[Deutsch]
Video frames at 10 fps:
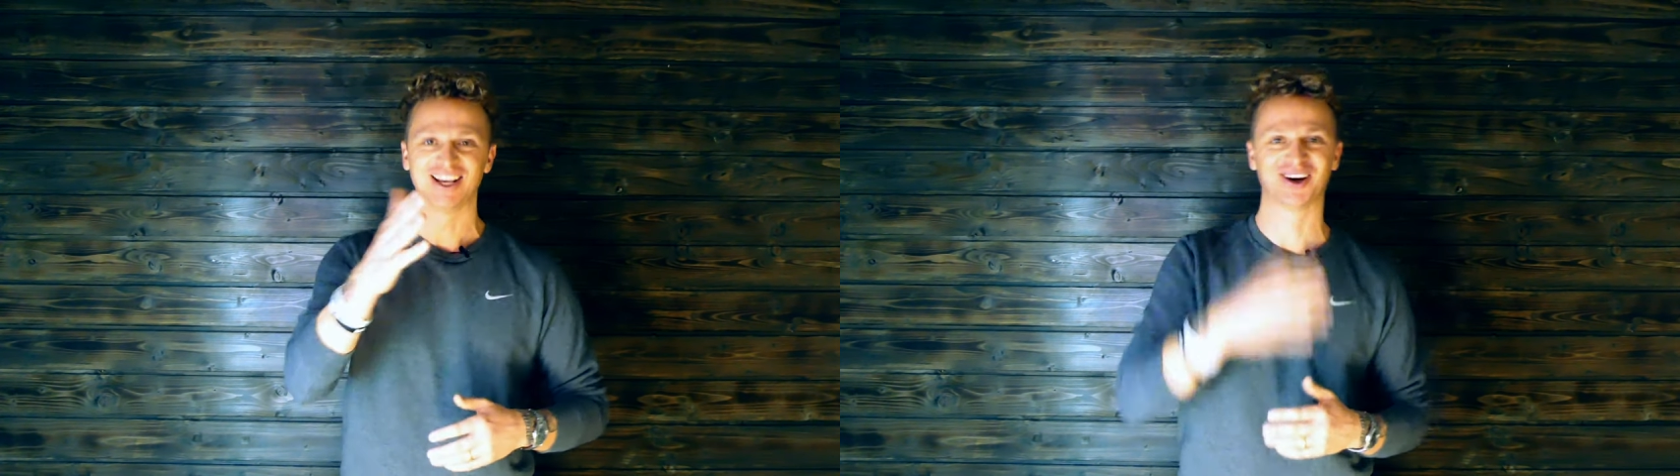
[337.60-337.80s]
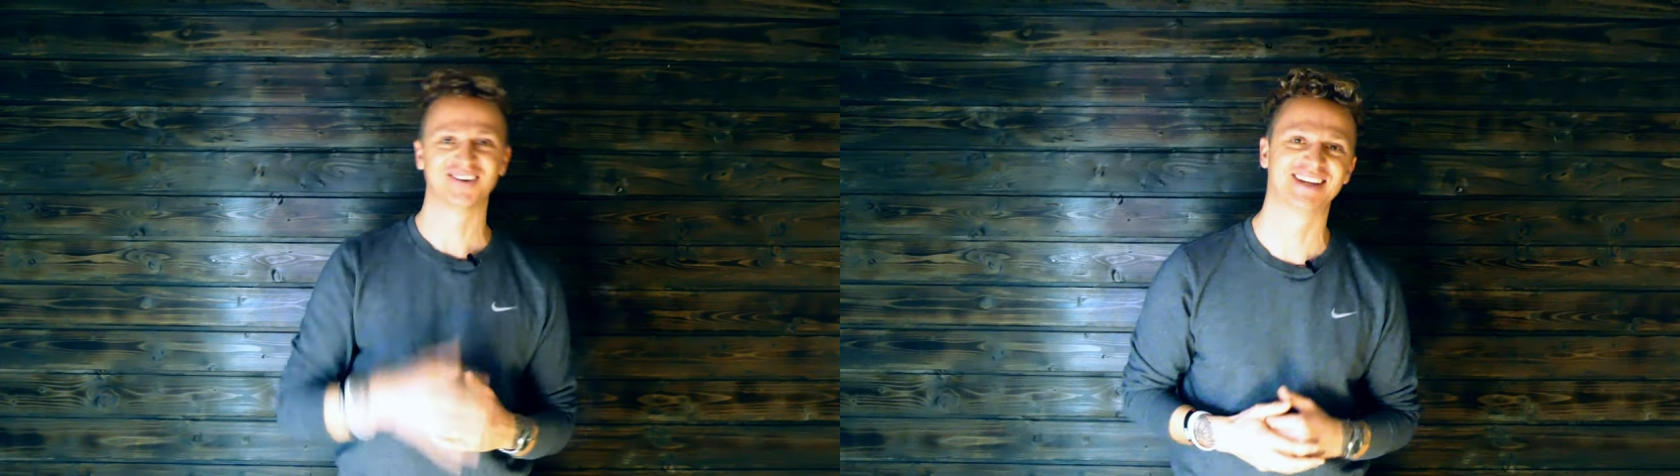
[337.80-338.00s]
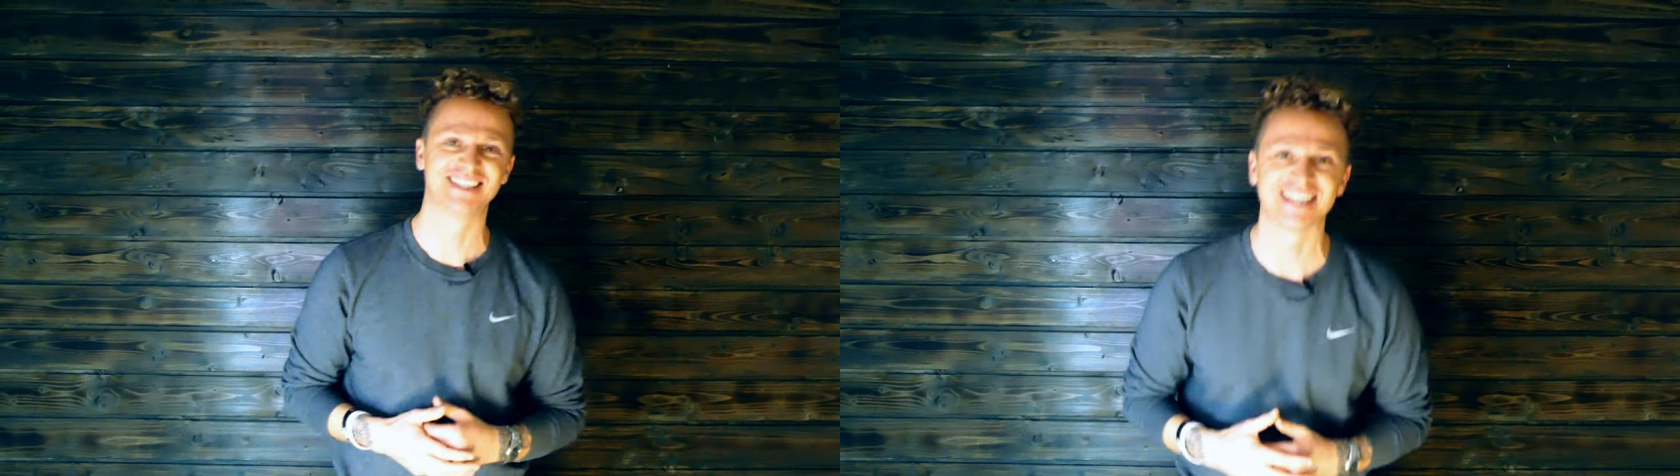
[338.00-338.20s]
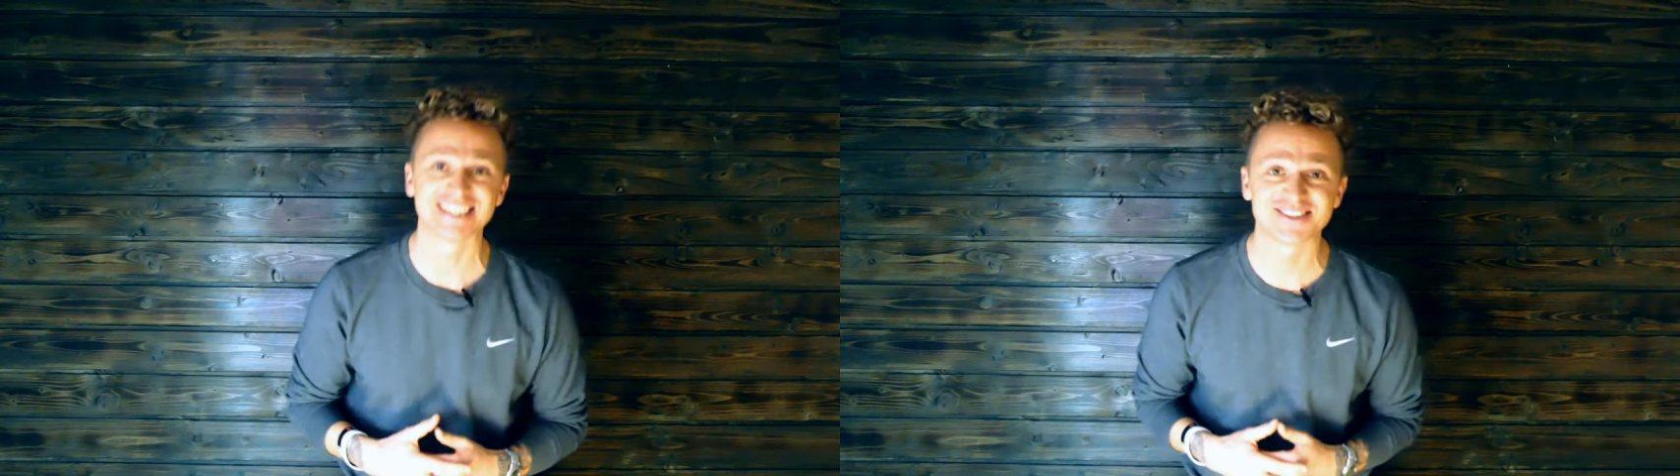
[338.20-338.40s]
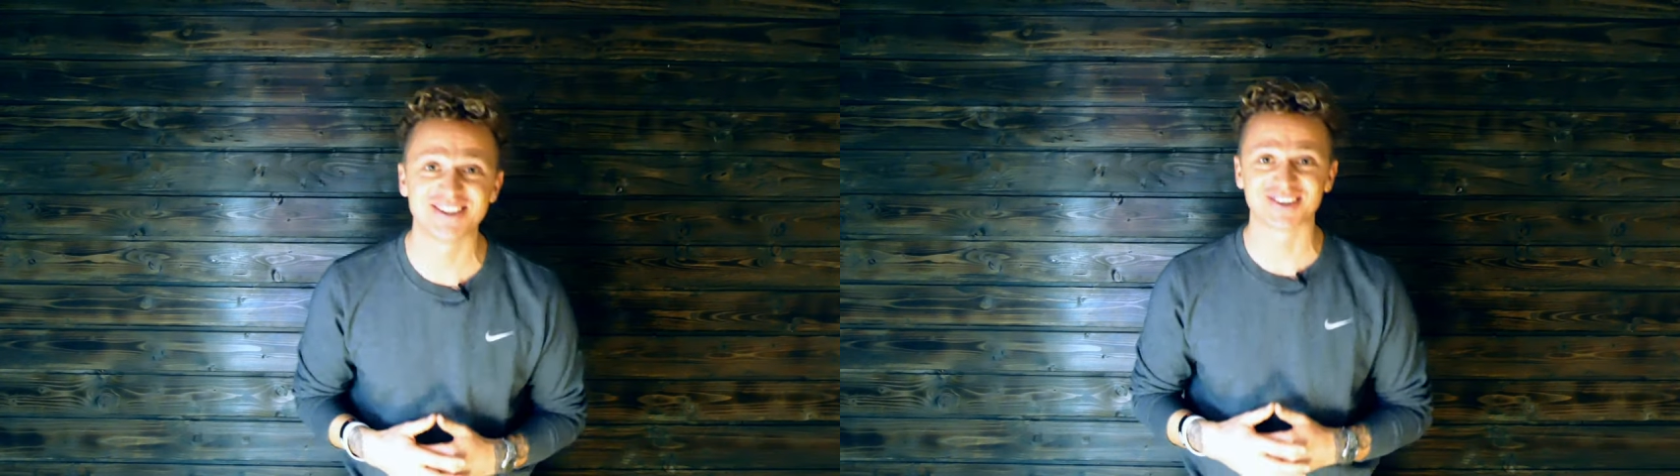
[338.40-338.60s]
ich hoffe, dir hat
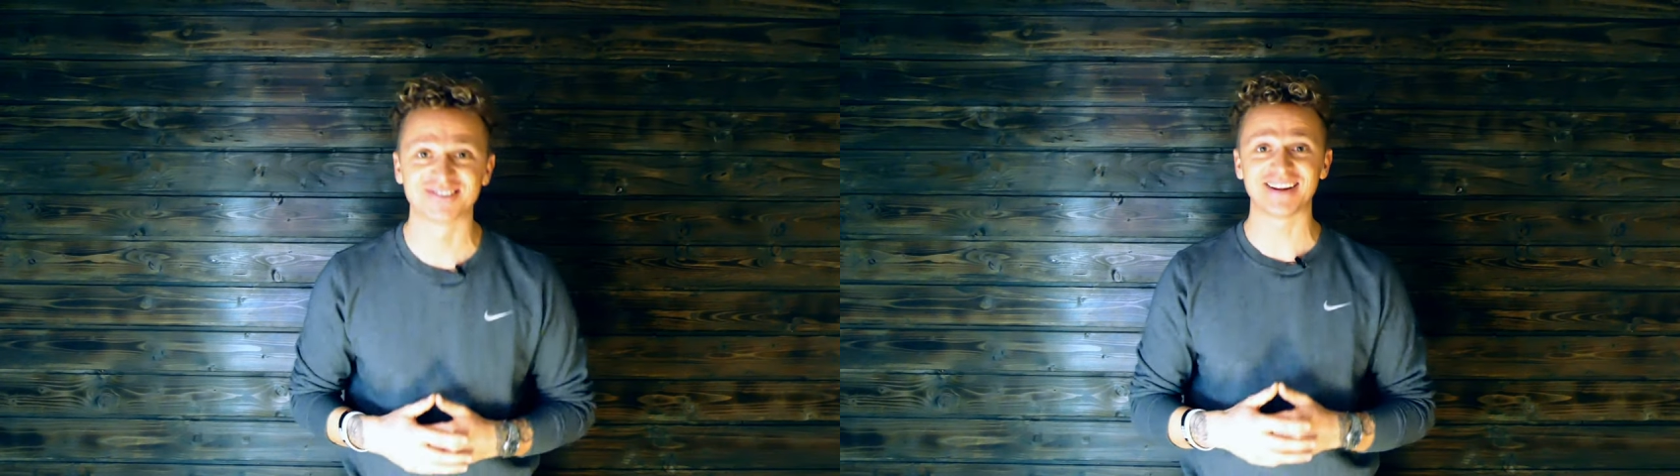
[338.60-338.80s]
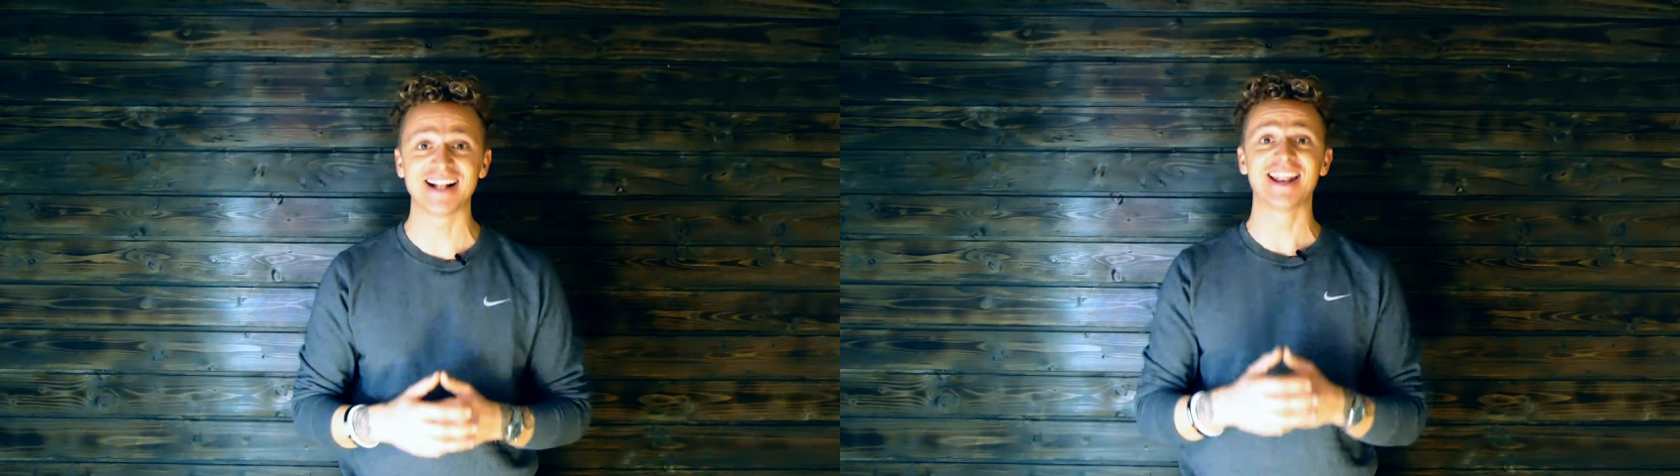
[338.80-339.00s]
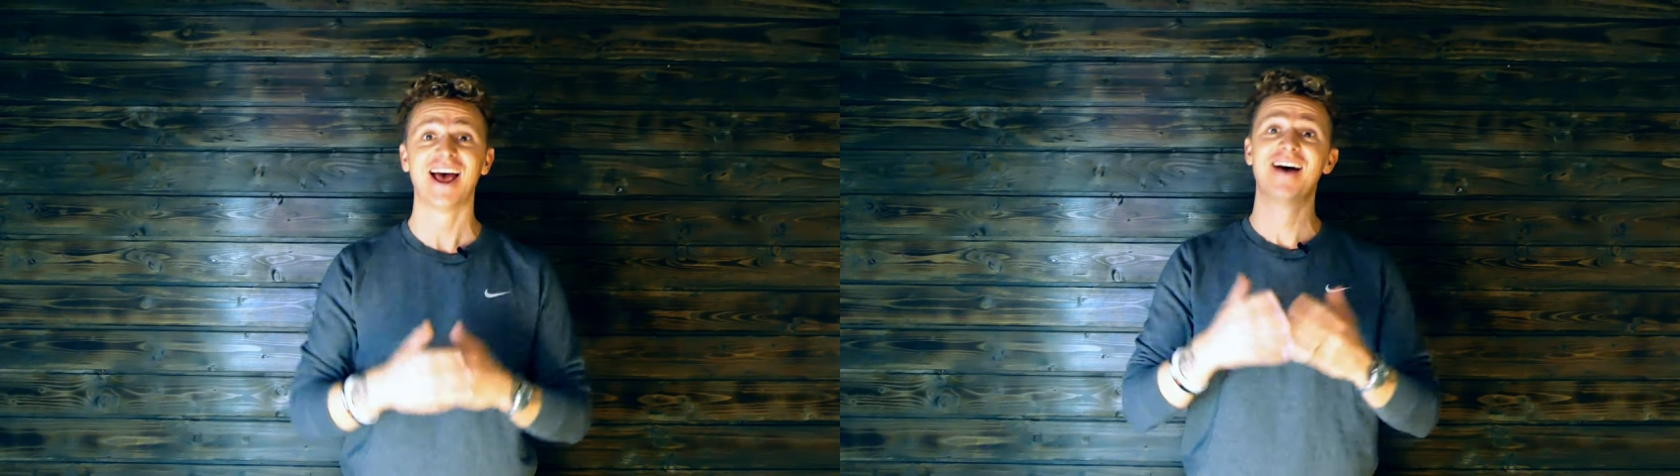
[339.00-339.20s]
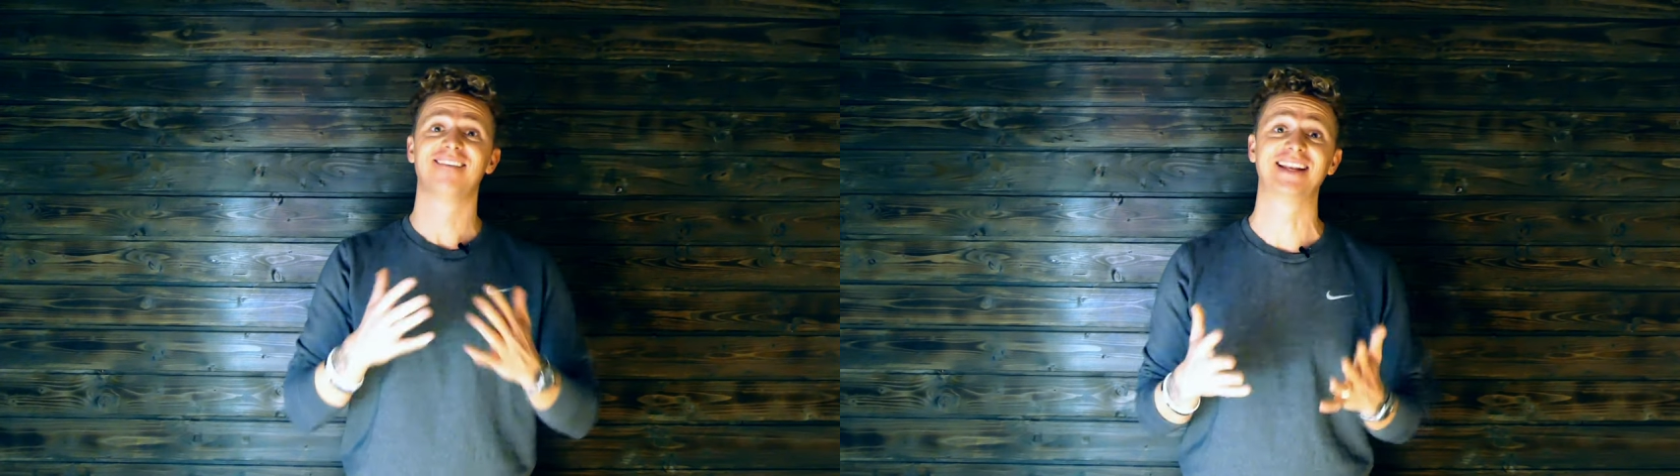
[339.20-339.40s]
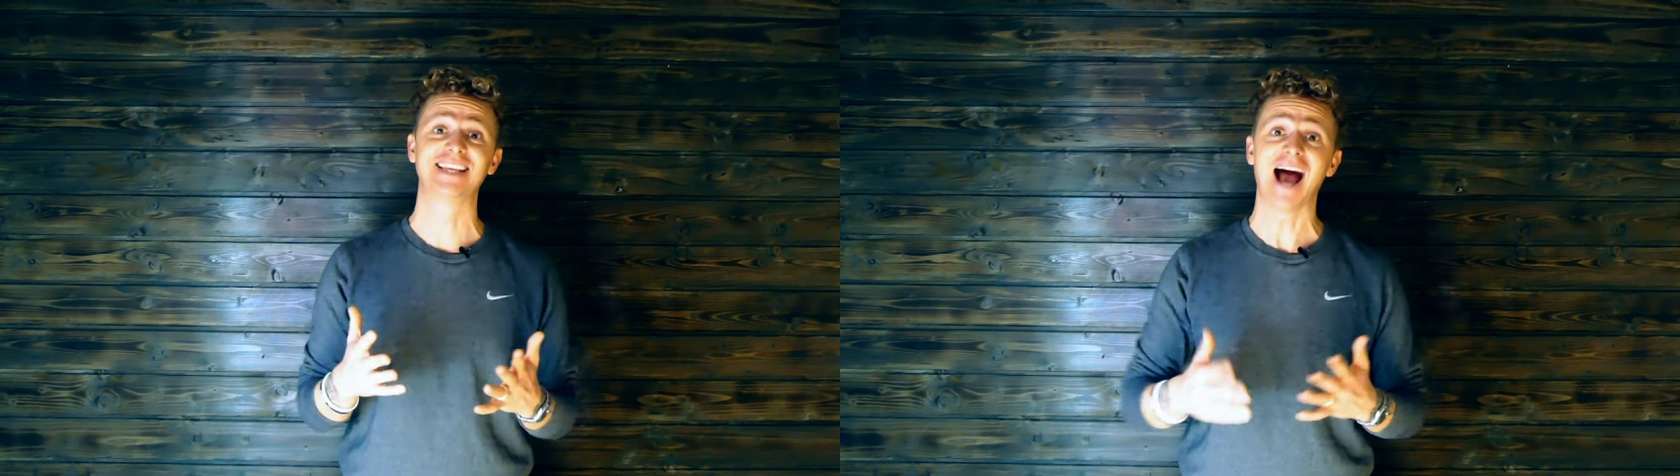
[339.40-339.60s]
das Video gefallen.
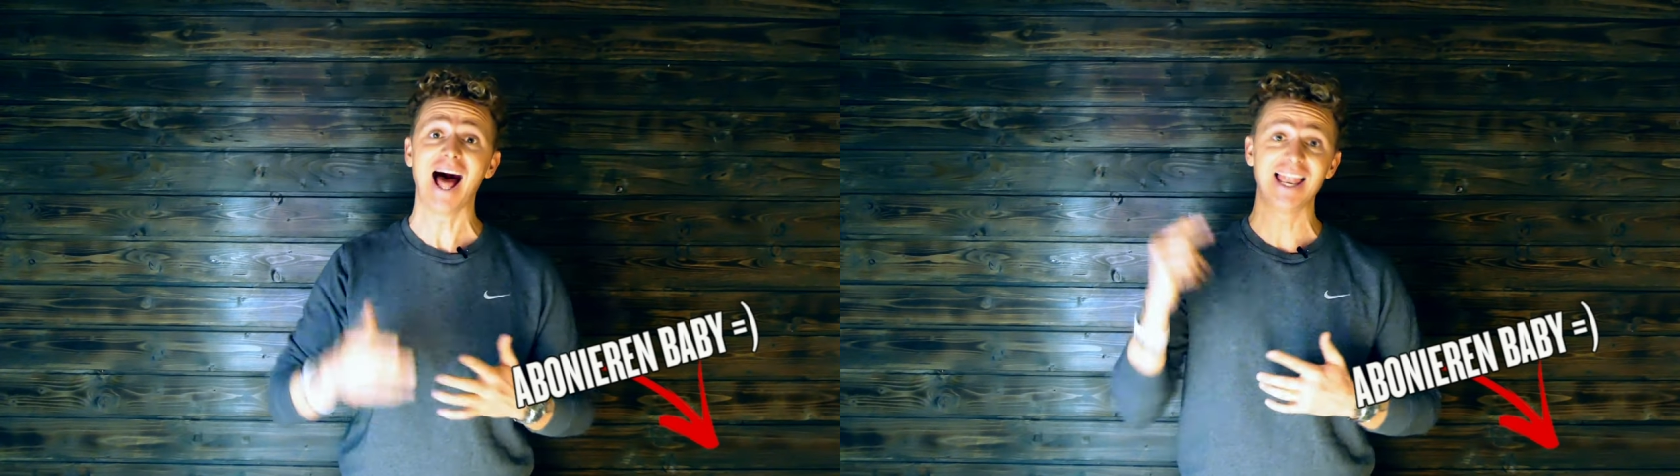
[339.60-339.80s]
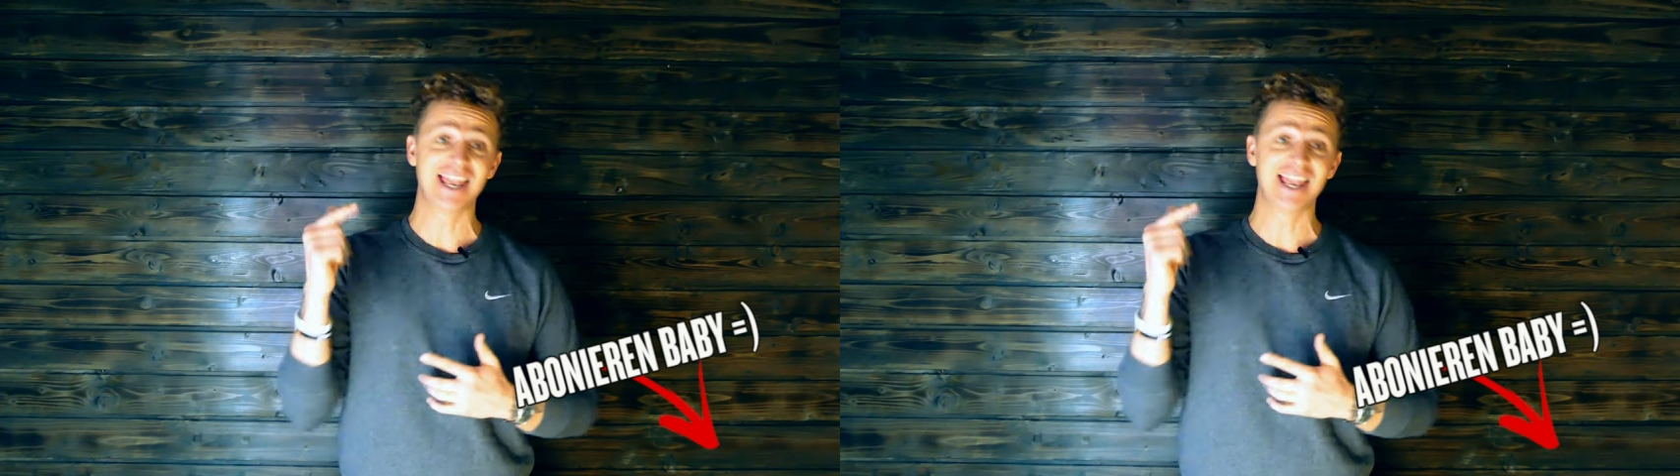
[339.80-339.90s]
Wenn ja,